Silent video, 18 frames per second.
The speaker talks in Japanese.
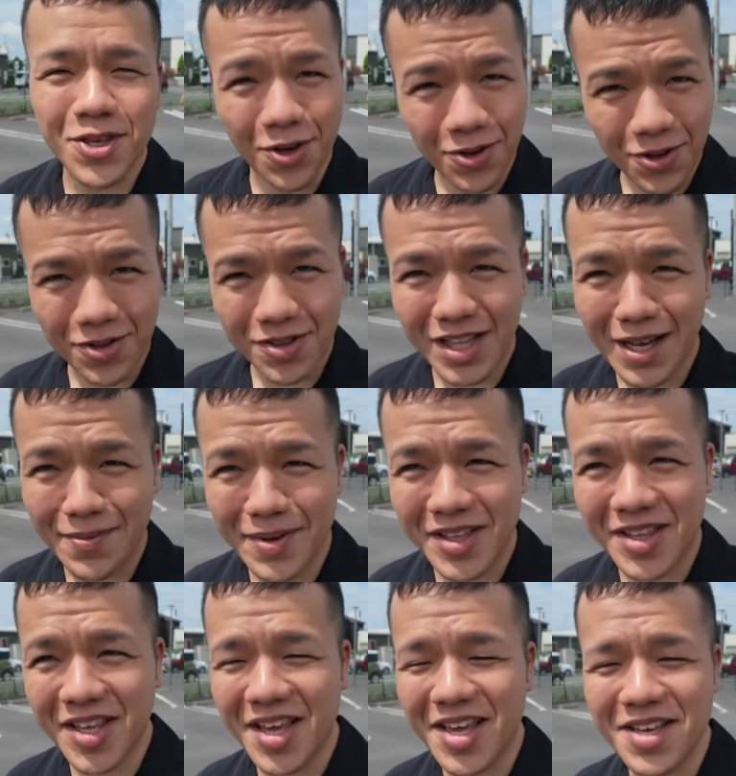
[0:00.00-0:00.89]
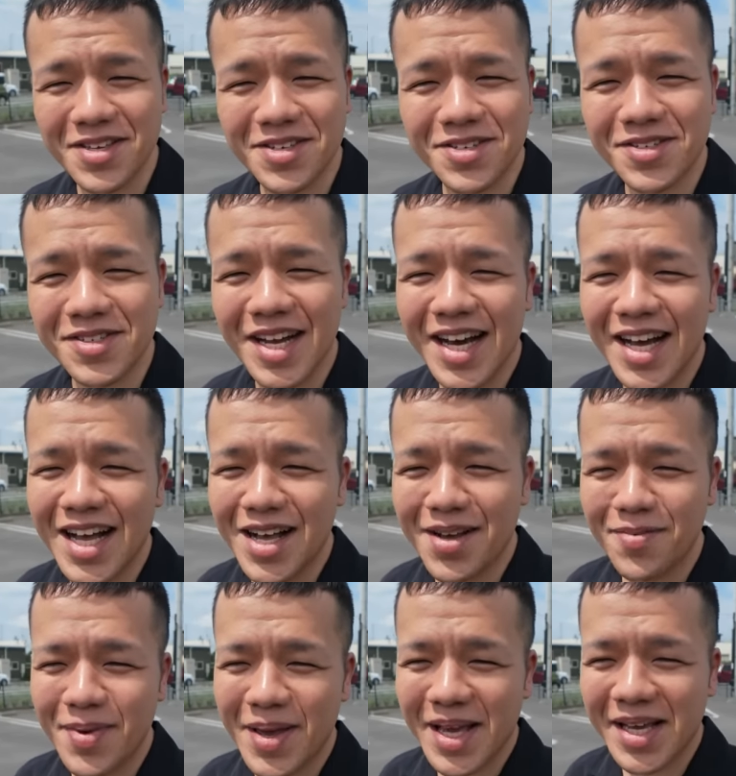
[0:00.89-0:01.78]
今日食べていく
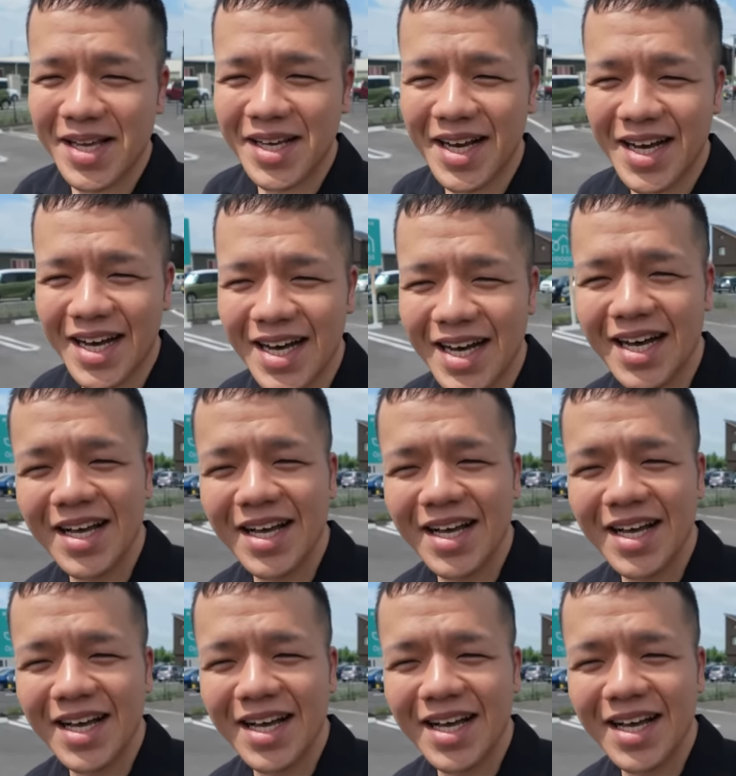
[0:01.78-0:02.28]
ラーメンが、